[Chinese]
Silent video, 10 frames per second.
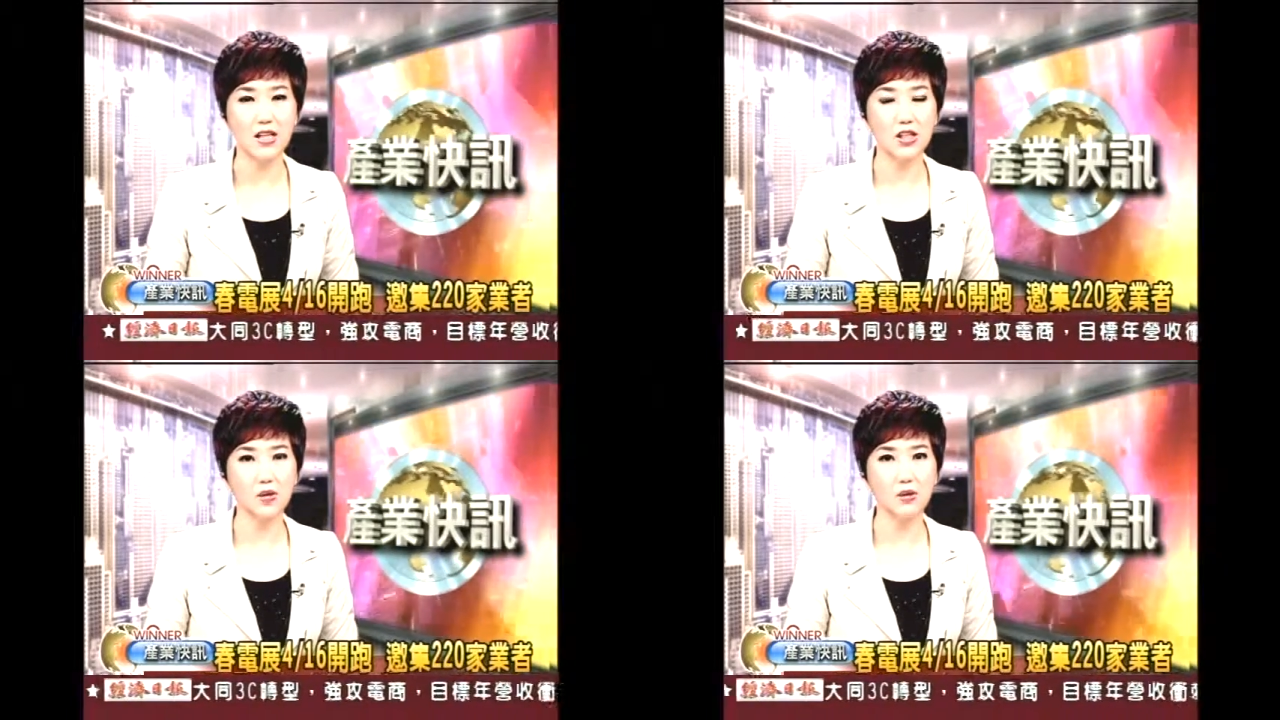
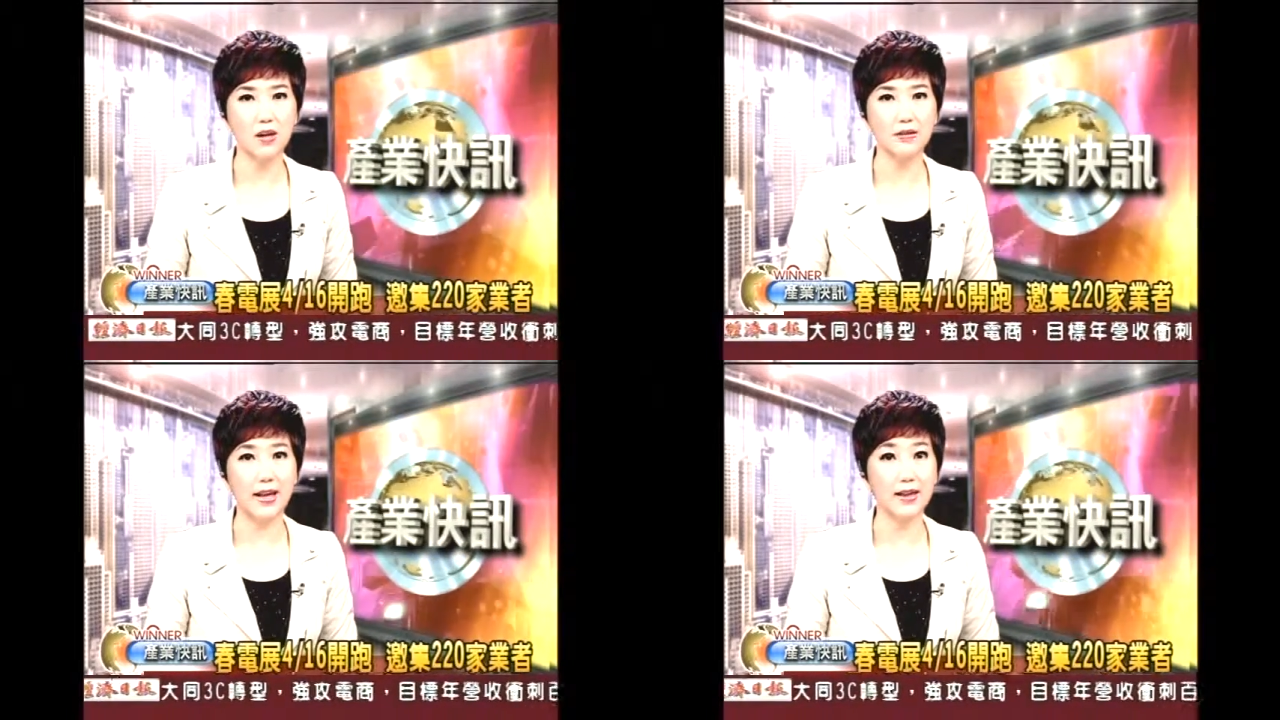使用
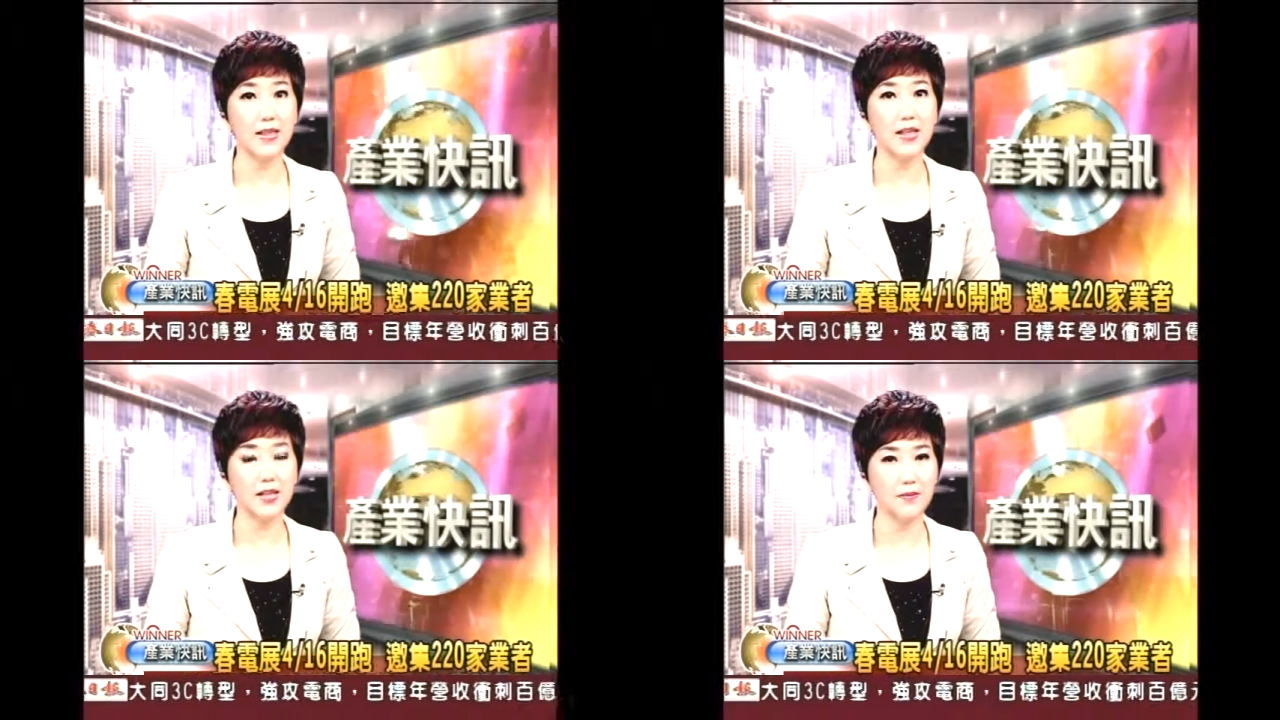高达
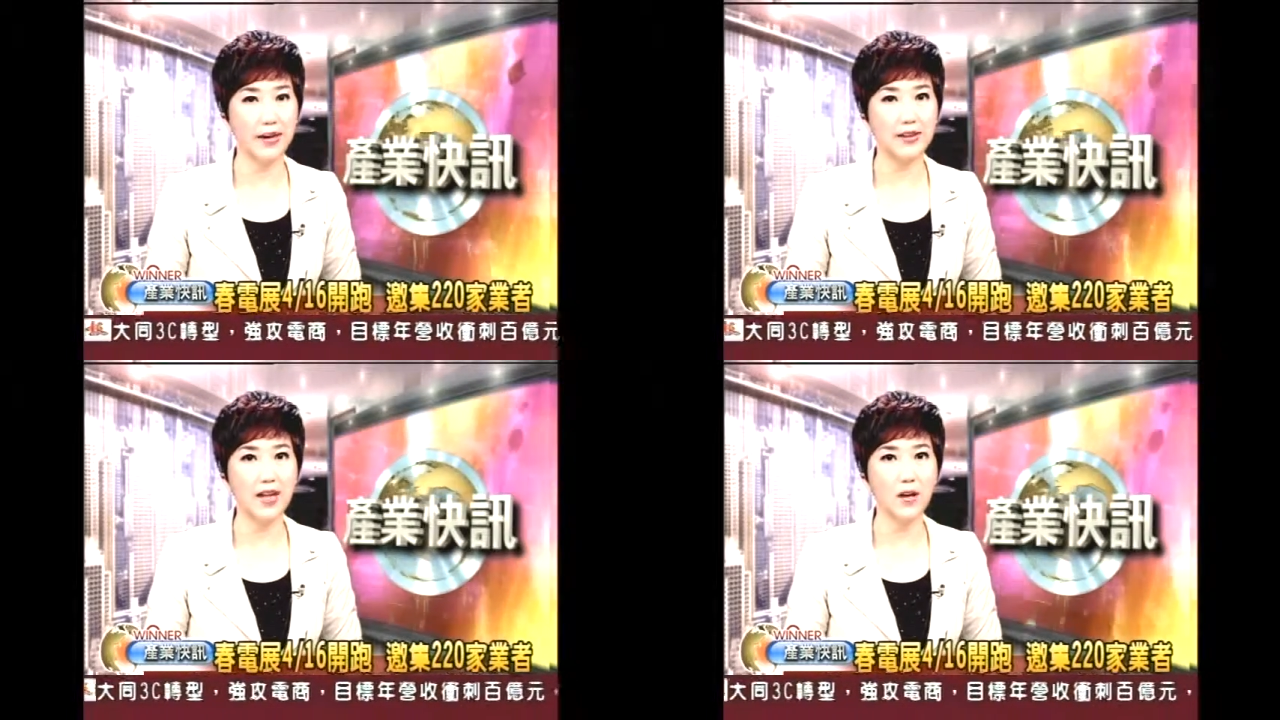一千一
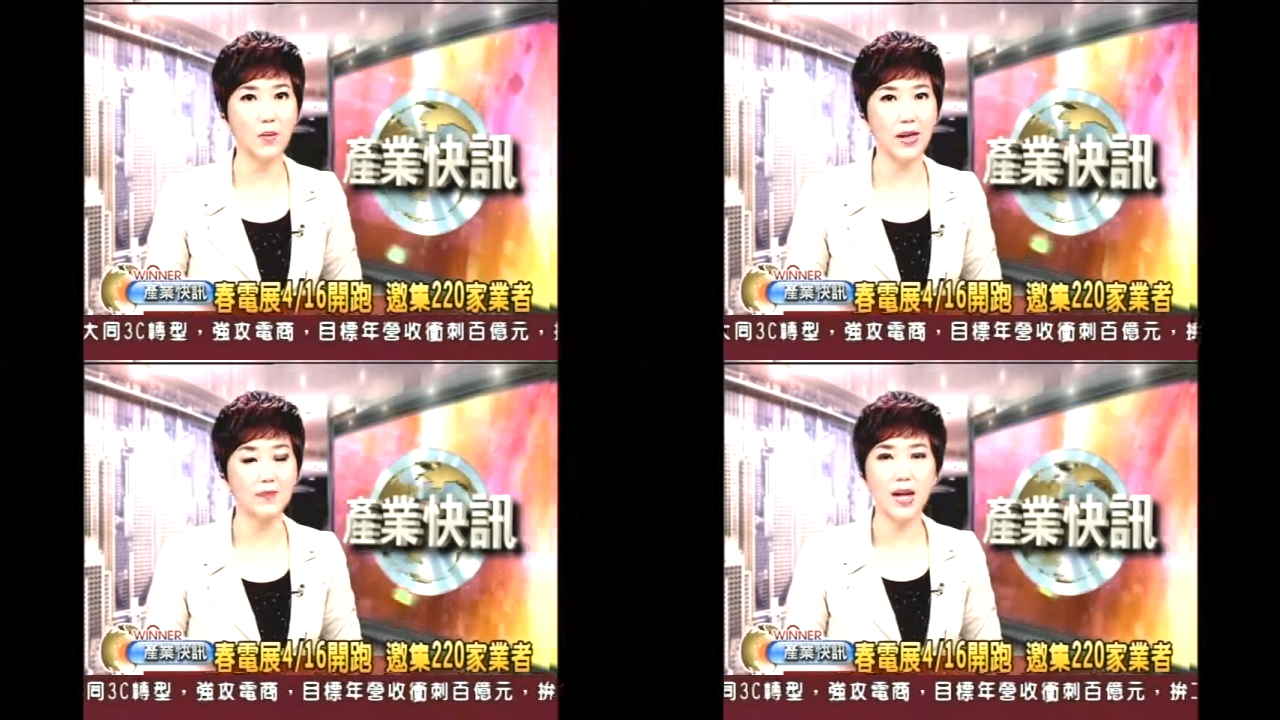百个摊位。